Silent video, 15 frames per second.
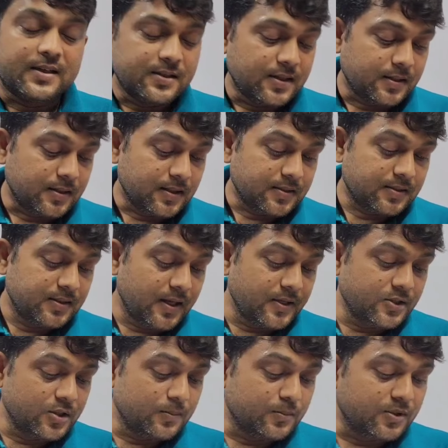থেকে সাতাশ
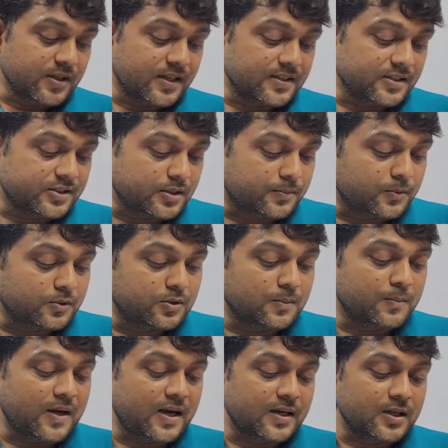তেইশ নম্বর এদেশের প্রথম
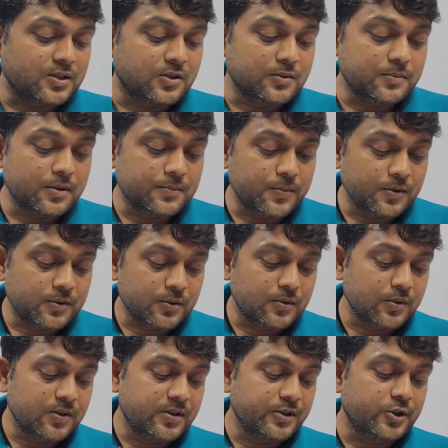বাংলা সংবাদপত্র
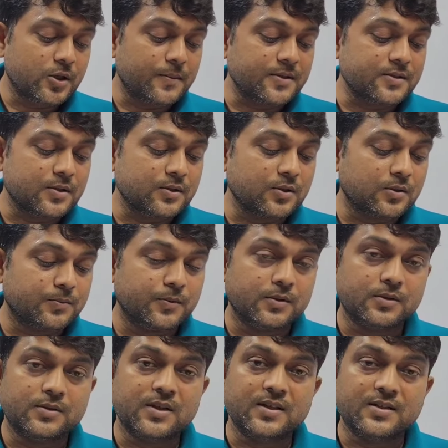কোনটি সমাচার দর্পণ
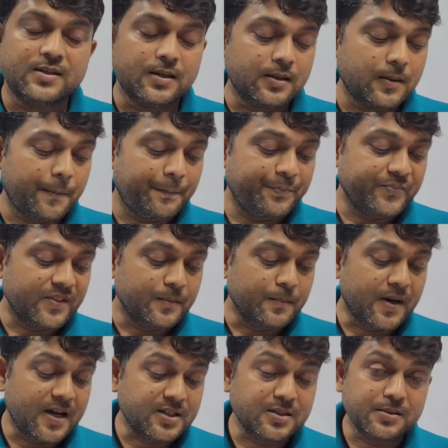তেইশের
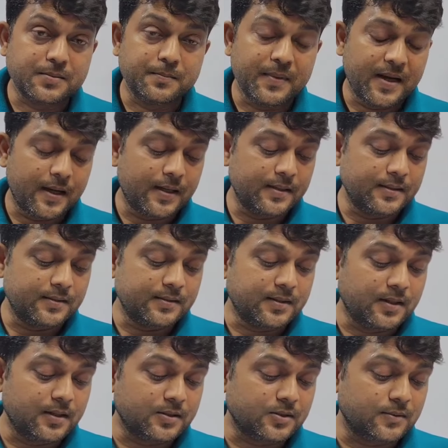মার্স ম্যান
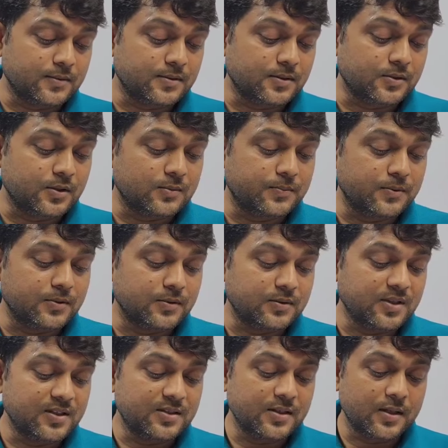তাই না সমাচার দর্পণ
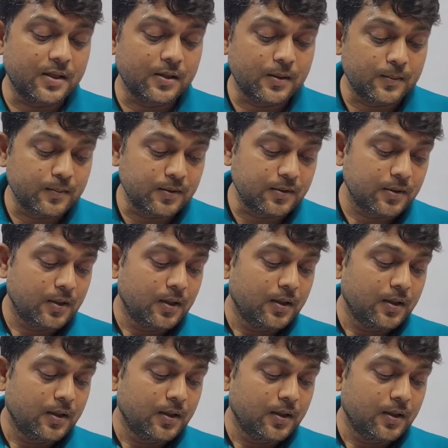তেইশের এ নম্বর